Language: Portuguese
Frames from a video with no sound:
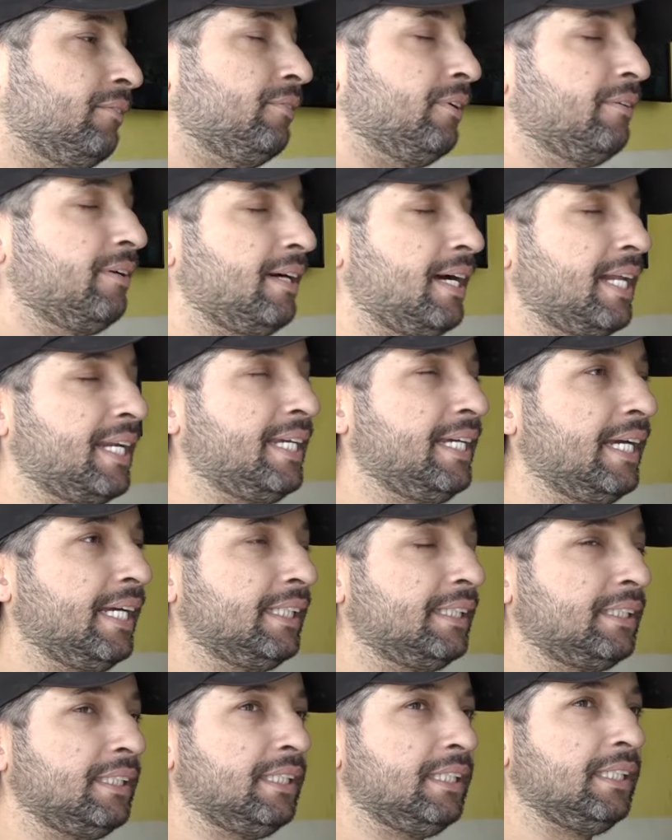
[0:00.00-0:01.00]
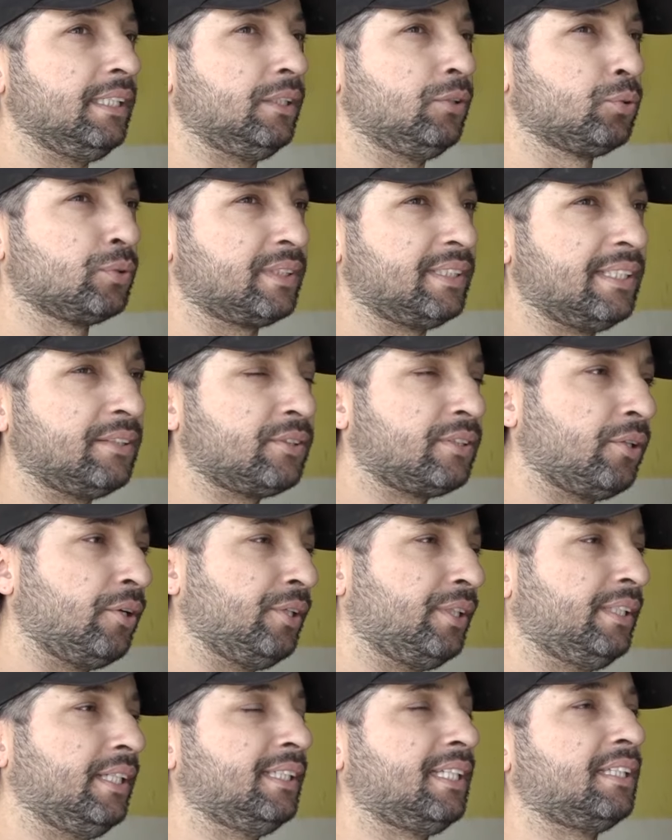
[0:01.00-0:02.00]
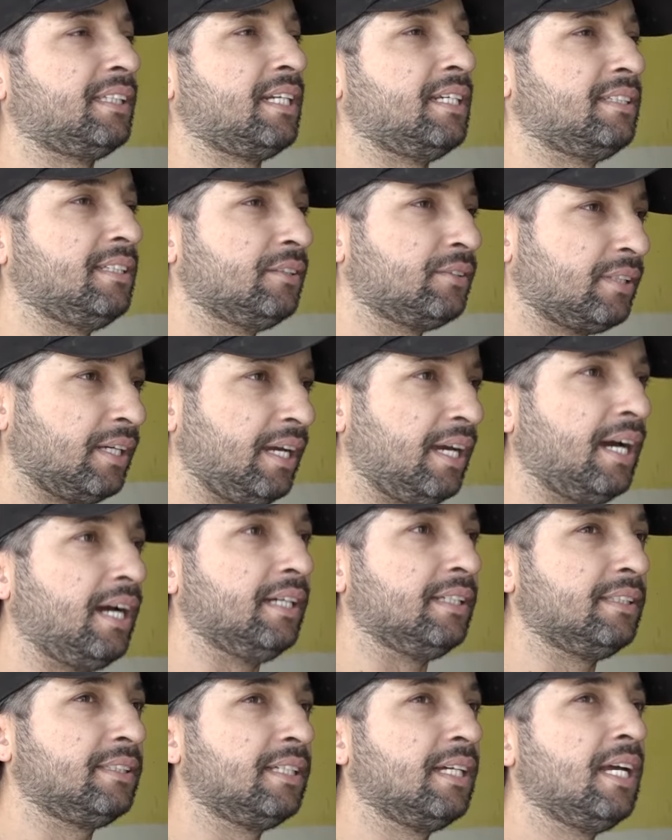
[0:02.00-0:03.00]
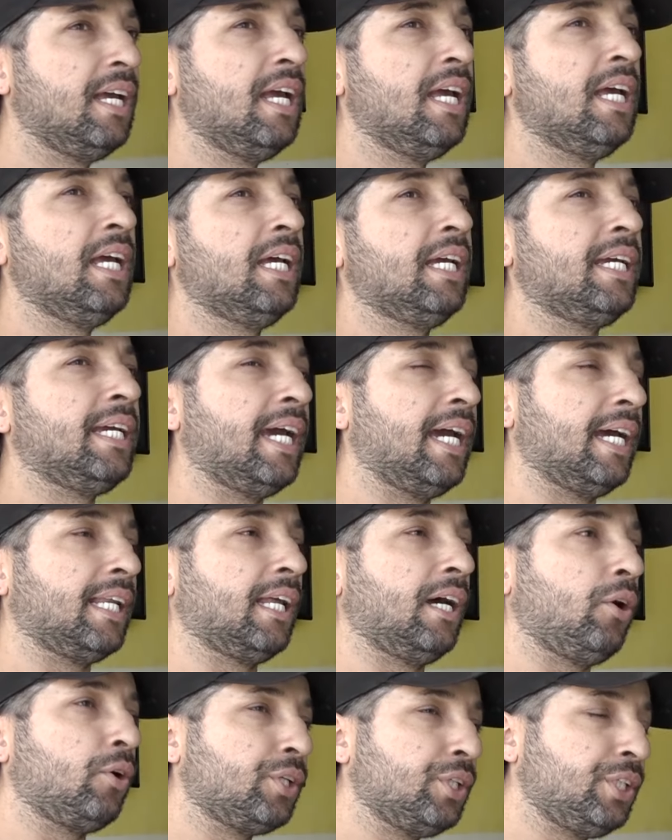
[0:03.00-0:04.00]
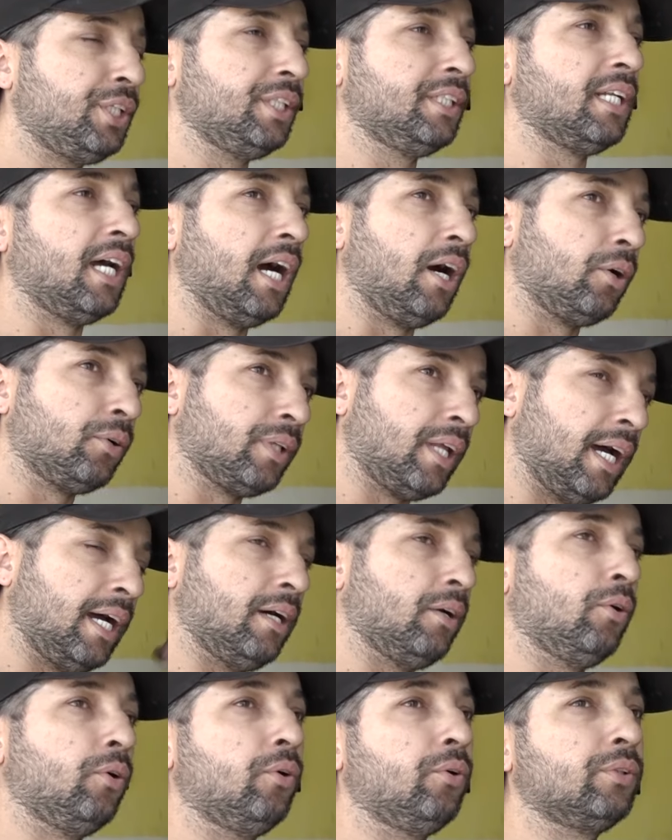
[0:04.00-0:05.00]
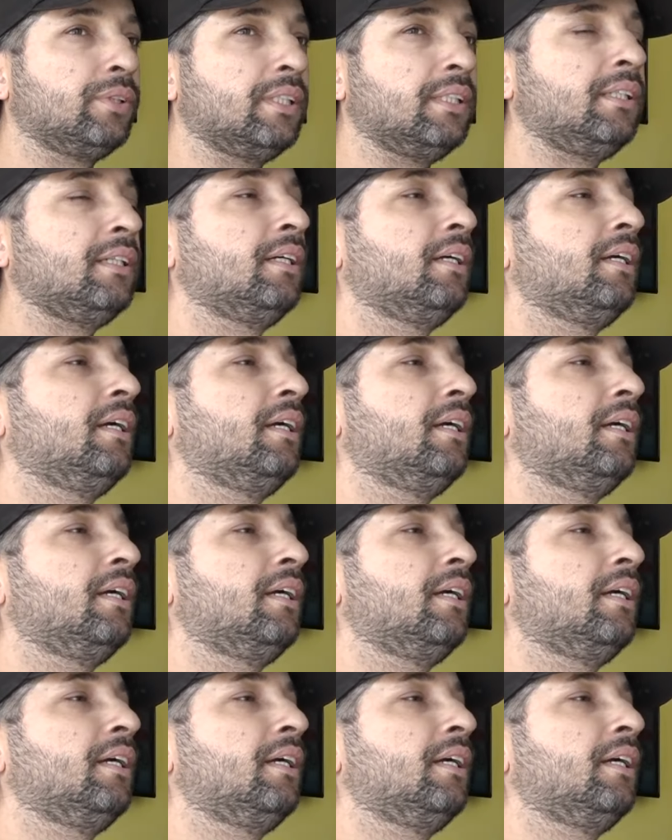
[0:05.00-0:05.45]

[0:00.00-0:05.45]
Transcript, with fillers: varia entre 280 a 300 reais. E ela original na Honda